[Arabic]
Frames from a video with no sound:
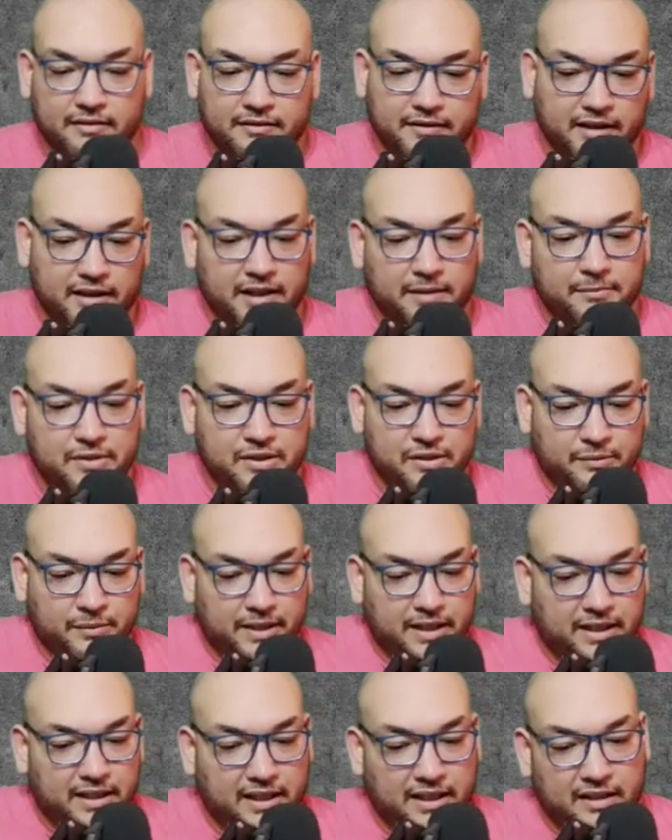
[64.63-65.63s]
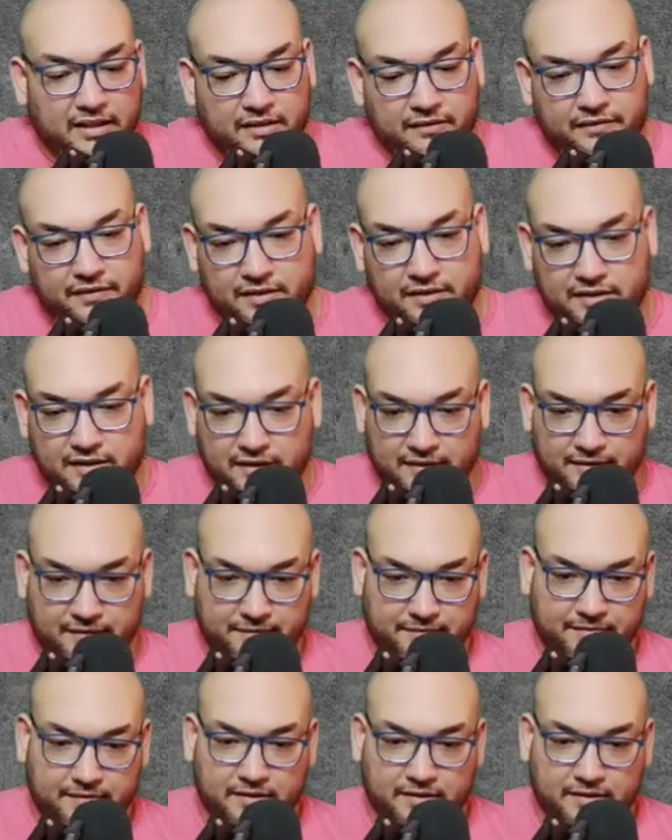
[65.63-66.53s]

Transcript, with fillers: the Nimzo Indian defense